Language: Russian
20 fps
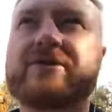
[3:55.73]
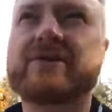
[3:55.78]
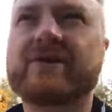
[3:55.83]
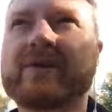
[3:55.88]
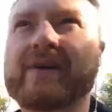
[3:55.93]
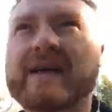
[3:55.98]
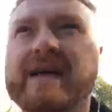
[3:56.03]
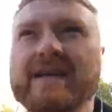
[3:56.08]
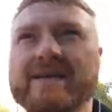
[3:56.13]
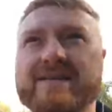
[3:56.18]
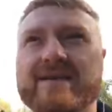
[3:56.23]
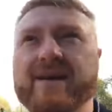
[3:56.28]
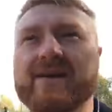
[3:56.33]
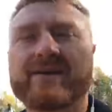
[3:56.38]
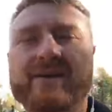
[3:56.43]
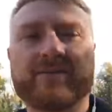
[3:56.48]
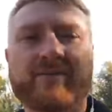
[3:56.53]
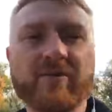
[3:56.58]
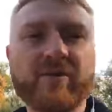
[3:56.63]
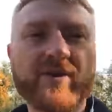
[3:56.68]
что я знаю
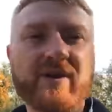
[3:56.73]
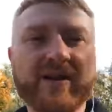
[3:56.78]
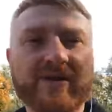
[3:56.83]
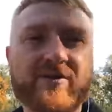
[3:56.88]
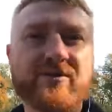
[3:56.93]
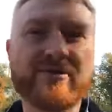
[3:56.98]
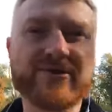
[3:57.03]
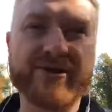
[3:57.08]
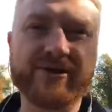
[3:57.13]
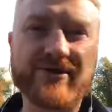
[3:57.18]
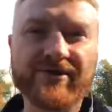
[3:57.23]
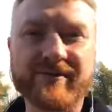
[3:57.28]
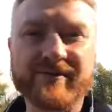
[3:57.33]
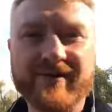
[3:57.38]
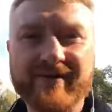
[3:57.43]
намного лучше, чем